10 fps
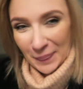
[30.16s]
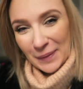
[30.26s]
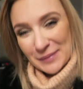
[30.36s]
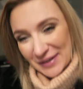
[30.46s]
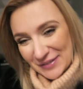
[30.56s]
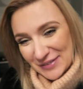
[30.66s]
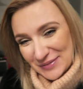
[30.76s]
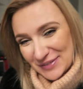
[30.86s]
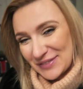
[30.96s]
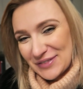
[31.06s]
Naprawdę
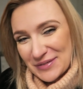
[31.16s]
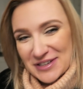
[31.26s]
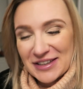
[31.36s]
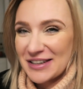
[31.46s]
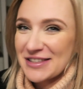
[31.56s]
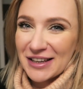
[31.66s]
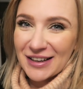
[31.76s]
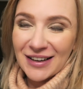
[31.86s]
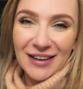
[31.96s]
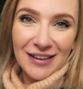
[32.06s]
powiem wam, że teraz
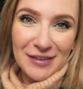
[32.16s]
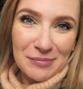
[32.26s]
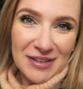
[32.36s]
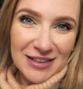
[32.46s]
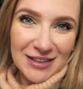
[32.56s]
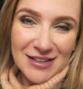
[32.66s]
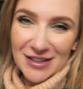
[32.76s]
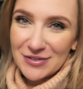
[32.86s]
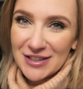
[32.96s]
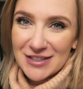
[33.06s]
tak myślę
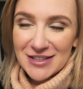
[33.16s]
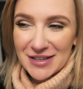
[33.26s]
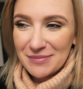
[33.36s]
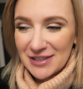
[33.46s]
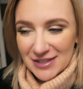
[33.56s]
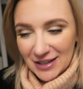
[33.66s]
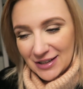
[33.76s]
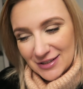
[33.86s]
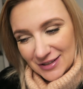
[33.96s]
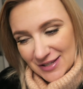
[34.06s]
cały czas. Czasami jest
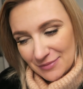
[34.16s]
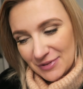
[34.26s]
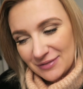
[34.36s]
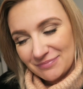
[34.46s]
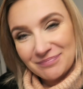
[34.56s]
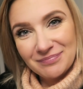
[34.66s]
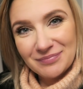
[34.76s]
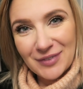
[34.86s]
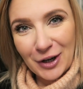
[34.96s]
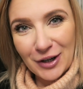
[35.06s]
tak, że chcemy
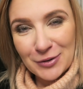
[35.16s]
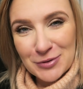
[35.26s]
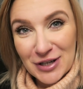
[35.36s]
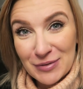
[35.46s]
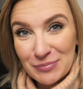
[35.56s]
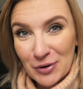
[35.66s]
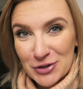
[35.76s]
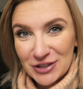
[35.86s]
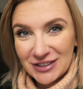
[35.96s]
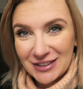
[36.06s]
trochę dłużej
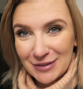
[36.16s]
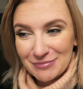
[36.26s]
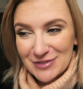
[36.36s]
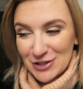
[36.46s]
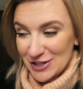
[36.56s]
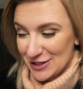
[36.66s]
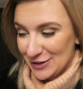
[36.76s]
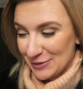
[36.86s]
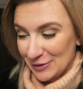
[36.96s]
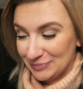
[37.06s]
pożyć tym, co się
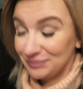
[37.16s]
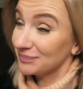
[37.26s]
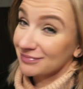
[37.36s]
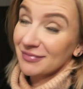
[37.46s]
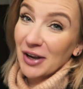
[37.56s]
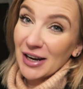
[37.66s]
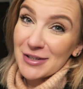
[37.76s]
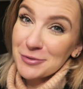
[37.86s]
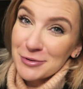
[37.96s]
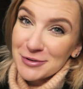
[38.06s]
śniło. No
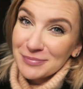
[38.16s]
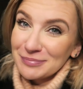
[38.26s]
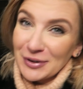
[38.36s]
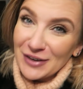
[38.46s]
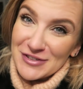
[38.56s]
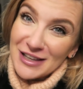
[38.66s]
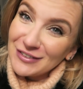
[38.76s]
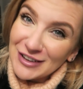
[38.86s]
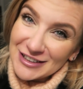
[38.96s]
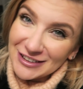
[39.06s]
ale cóż, pora
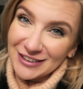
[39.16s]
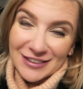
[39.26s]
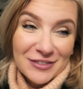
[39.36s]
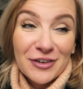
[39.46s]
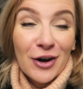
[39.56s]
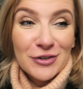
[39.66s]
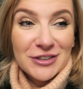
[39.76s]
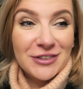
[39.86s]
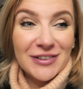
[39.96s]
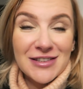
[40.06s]
wstawać i
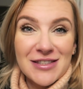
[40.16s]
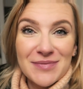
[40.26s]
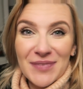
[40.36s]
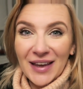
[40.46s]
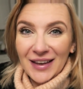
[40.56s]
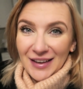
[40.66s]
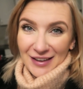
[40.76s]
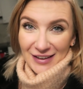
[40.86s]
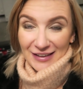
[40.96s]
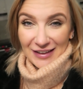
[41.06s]
wychodzić, więc
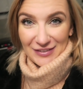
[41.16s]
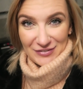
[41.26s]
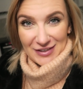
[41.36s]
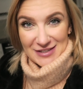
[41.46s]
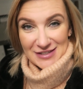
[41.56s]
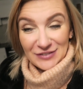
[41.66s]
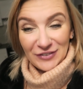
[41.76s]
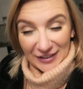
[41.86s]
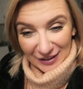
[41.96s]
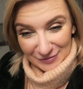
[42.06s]
ja was
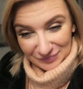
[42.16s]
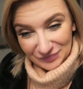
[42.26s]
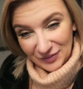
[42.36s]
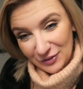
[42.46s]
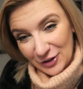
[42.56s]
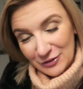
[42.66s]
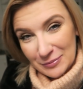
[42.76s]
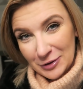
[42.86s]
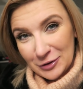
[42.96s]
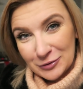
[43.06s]
witam w
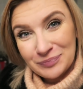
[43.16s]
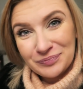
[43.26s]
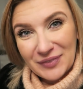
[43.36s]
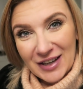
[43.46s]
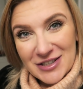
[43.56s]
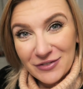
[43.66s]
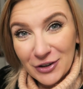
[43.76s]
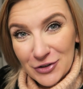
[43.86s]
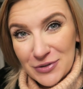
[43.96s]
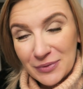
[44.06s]
nowym dniu. Także
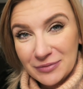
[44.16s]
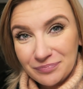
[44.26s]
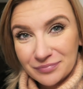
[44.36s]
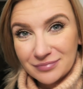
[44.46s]
wychodzimy